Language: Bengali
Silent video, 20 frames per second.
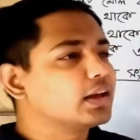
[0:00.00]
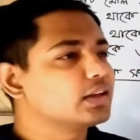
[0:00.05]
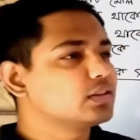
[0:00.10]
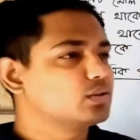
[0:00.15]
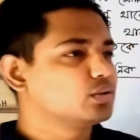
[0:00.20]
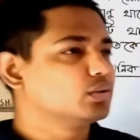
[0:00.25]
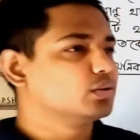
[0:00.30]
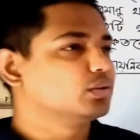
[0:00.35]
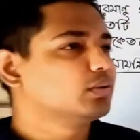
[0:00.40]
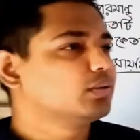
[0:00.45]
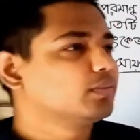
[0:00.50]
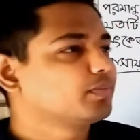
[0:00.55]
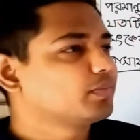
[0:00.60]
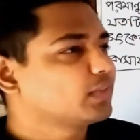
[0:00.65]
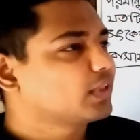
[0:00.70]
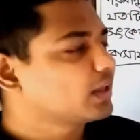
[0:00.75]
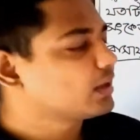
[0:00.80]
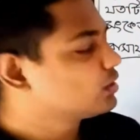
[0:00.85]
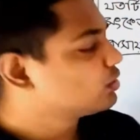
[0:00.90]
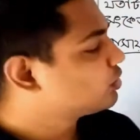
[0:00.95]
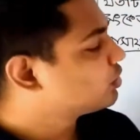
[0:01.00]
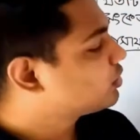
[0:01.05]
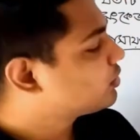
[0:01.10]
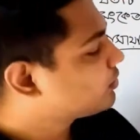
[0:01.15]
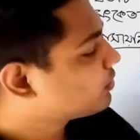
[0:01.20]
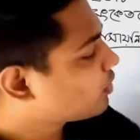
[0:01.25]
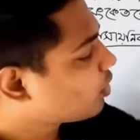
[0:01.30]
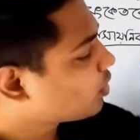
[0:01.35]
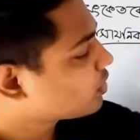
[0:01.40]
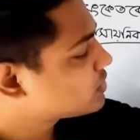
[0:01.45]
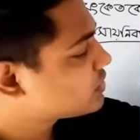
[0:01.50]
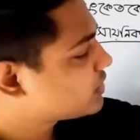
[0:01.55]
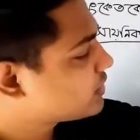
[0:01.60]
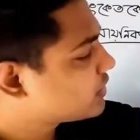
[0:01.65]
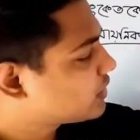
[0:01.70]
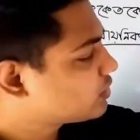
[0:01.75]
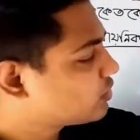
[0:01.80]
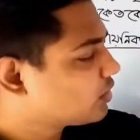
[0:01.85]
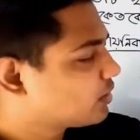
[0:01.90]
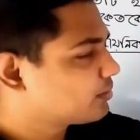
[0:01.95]
কিন্তু এগুলো
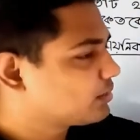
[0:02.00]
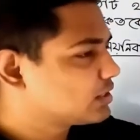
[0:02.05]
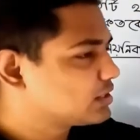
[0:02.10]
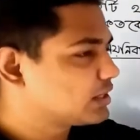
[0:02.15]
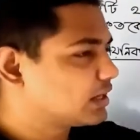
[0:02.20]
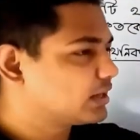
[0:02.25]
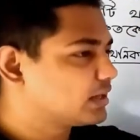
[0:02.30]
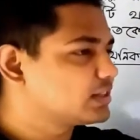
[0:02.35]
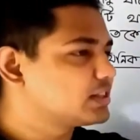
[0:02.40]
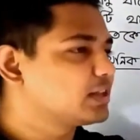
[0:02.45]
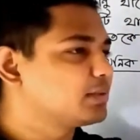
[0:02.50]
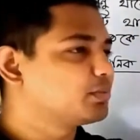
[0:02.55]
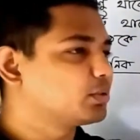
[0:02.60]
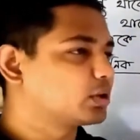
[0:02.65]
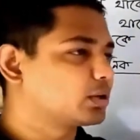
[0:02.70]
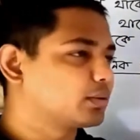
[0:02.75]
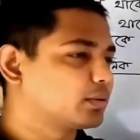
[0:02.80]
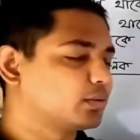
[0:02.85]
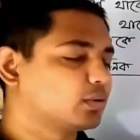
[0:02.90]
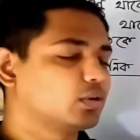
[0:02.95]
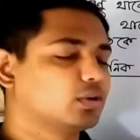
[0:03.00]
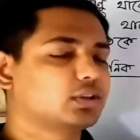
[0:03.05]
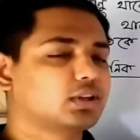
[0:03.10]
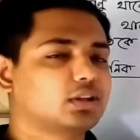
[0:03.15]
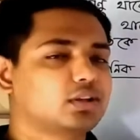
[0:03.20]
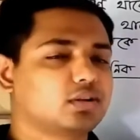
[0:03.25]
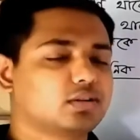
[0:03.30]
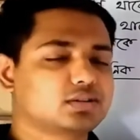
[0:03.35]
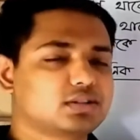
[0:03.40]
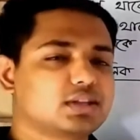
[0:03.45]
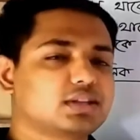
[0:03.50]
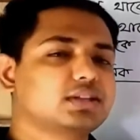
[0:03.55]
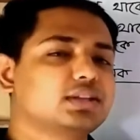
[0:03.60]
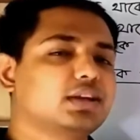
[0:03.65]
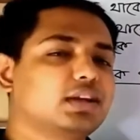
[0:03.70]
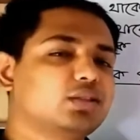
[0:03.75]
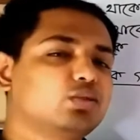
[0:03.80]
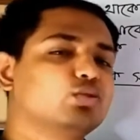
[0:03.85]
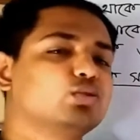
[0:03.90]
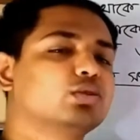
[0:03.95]
অক্সিজেন তো আমরা জানি দ্বিপরমাণু অর্থাৎ
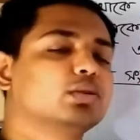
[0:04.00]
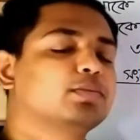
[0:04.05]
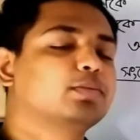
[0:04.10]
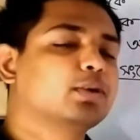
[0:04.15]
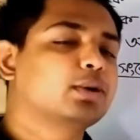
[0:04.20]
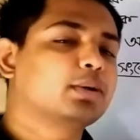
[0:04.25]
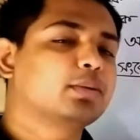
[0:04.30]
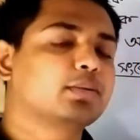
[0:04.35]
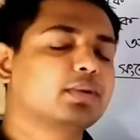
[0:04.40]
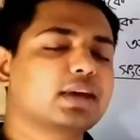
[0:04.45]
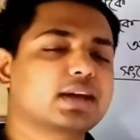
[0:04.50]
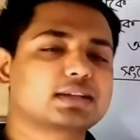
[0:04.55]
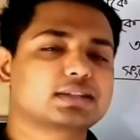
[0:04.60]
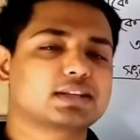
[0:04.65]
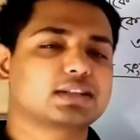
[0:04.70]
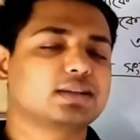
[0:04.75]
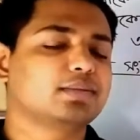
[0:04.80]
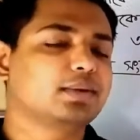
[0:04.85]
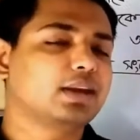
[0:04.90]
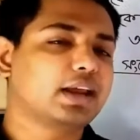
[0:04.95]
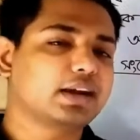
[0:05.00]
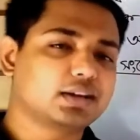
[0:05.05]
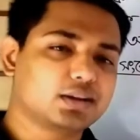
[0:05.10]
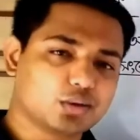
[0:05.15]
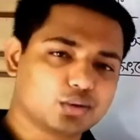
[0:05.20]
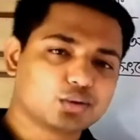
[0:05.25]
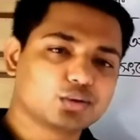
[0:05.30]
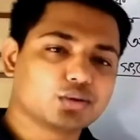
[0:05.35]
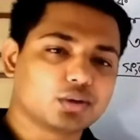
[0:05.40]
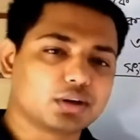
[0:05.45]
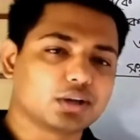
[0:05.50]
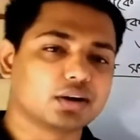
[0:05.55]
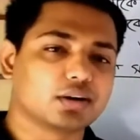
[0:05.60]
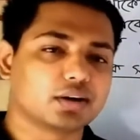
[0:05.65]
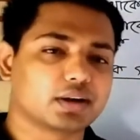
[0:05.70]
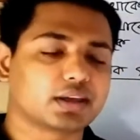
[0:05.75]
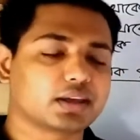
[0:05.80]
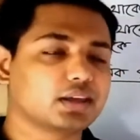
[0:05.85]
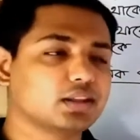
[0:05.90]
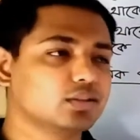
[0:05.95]
অক্সিজেনের দুটো পরমাণু একসাথে মিলে একটা অণু তৈরি
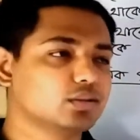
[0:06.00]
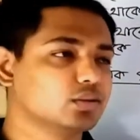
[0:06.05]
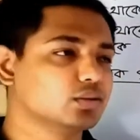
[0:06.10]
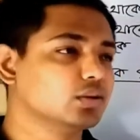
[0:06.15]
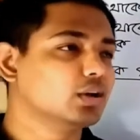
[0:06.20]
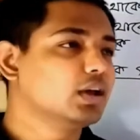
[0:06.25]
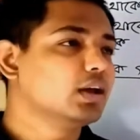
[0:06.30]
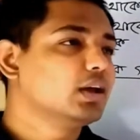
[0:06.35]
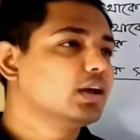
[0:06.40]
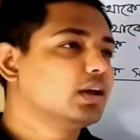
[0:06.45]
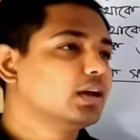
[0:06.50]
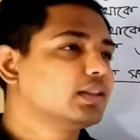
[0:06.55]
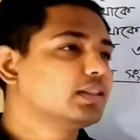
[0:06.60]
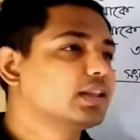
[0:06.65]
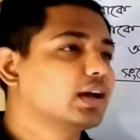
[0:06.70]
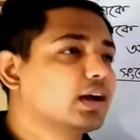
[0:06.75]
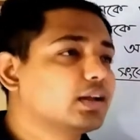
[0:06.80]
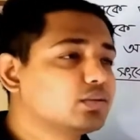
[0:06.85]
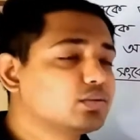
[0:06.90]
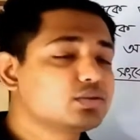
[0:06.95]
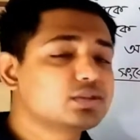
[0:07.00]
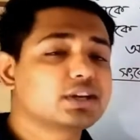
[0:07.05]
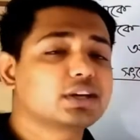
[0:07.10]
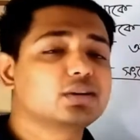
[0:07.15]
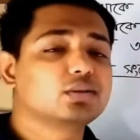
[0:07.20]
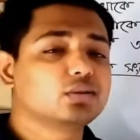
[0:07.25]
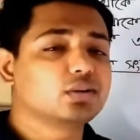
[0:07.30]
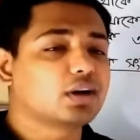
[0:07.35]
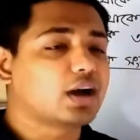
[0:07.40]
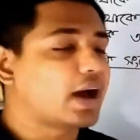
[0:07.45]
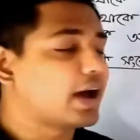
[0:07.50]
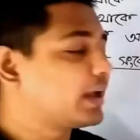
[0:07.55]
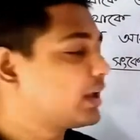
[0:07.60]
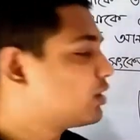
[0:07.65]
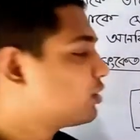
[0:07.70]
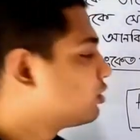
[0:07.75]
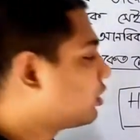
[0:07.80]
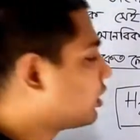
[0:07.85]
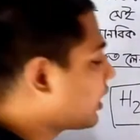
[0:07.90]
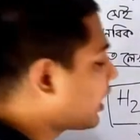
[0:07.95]
করে কিন্তু ধাতু যেগুলো
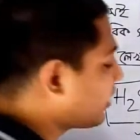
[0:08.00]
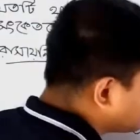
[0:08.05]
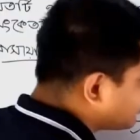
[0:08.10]
আয়রন